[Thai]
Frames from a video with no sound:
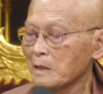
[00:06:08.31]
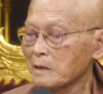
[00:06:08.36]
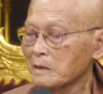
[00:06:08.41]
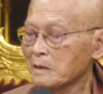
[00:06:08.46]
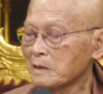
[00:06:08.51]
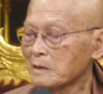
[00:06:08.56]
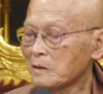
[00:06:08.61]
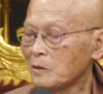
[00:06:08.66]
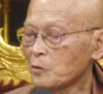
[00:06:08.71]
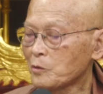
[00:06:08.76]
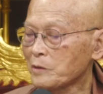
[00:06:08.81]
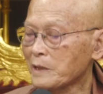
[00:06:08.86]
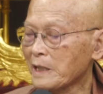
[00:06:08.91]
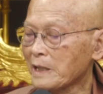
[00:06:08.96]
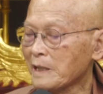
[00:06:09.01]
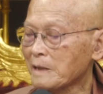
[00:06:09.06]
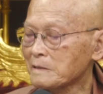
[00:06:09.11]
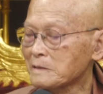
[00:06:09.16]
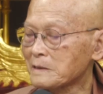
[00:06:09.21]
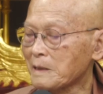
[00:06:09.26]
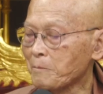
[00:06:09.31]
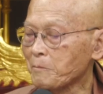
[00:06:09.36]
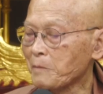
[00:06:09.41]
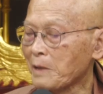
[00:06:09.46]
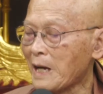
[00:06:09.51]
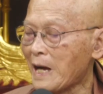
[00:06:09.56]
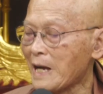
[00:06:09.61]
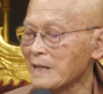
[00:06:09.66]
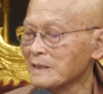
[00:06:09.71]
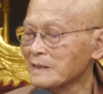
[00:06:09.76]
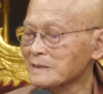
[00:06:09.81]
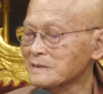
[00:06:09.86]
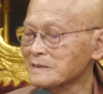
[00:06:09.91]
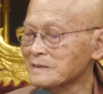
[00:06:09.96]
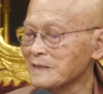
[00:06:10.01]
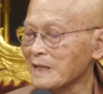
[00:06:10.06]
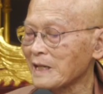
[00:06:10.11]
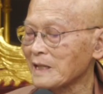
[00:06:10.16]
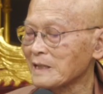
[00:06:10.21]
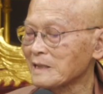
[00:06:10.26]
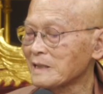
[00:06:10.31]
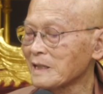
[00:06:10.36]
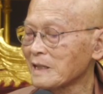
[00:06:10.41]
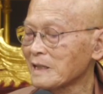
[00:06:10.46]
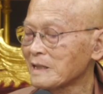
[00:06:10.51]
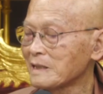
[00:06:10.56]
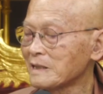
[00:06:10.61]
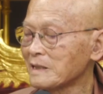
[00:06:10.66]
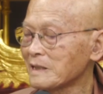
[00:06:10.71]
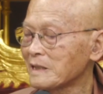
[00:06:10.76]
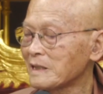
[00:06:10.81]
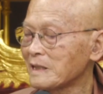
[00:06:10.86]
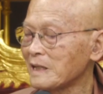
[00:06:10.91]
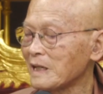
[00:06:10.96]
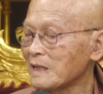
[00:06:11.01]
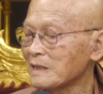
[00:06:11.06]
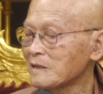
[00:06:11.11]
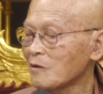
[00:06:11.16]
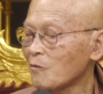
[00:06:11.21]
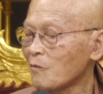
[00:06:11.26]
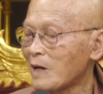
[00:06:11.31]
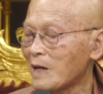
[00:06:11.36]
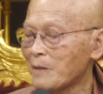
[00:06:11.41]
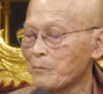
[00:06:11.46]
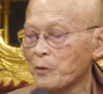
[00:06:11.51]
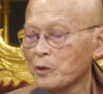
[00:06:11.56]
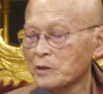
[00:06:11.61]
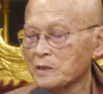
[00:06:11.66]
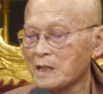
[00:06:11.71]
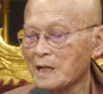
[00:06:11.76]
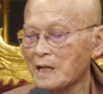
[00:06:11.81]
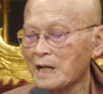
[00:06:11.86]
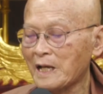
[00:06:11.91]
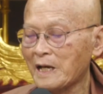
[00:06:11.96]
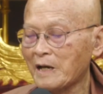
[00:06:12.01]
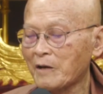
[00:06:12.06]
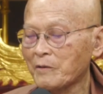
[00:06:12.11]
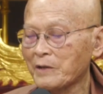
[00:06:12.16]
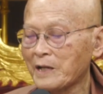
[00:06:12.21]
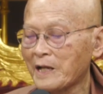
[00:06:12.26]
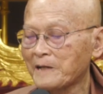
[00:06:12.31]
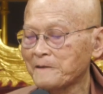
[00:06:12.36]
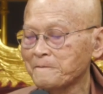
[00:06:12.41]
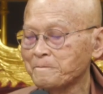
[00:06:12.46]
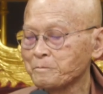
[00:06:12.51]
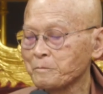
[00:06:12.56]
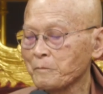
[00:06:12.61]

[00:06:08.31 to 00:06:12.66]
คือลูกได้ทำการเกษตรที่เคยเขียนถวายพอท่านแล้วนั้น